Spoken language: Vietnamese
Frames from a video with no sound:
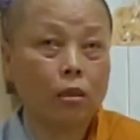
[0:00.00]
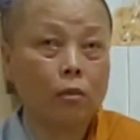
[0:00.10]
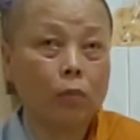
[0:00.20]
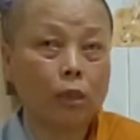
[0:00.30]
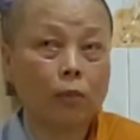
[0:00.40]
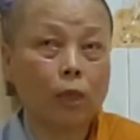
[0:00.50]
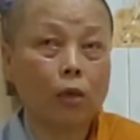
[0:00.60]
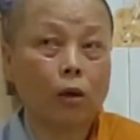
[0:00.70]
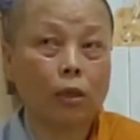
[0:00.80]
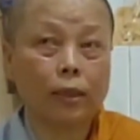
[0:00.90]
Mình tống
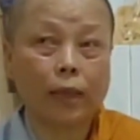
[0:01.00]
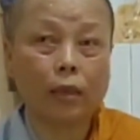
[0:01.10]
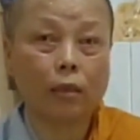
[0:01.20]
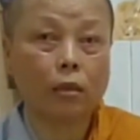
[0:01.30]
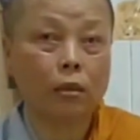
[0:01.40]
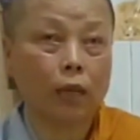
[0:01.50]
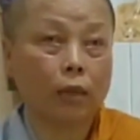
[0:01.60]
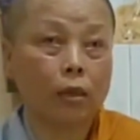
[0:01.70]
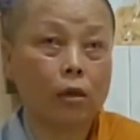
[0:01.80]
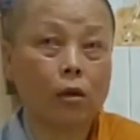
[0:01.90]
đi rồi người ta chặn đường
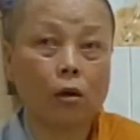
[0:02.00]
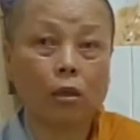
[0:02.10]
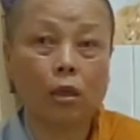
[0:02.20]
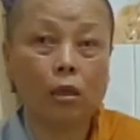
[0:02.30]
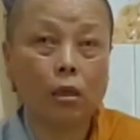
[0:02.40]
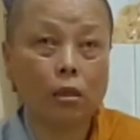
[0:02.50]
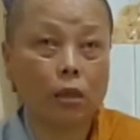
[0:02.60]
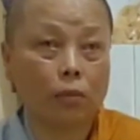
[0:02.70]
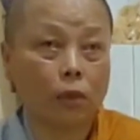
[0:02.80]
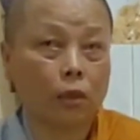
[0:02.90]
lại, nó rồi lính
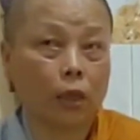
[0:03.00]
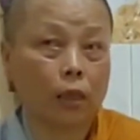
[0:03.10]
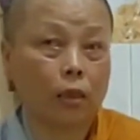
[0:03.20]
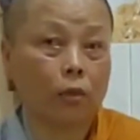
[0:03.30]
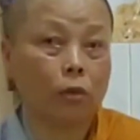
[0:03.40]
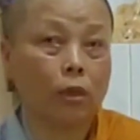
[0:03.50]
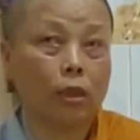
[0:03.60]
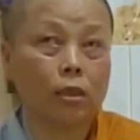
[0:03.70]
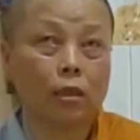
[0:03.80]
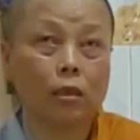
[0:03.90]
chặn đường lại, cũng như
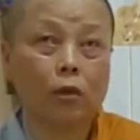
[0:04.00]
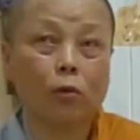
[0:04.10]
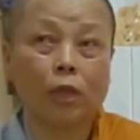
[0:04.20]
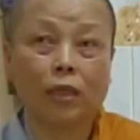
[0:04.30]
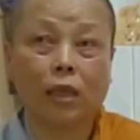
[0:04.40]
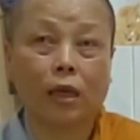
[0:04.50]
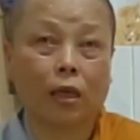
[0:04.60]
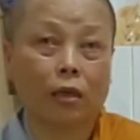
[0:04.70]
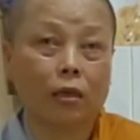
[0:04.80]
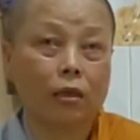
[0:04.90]
giả sử như chú chạy xe
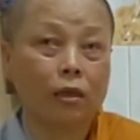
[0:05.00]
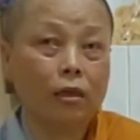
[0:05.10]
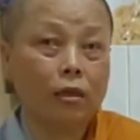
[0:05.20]
nè. Dạ.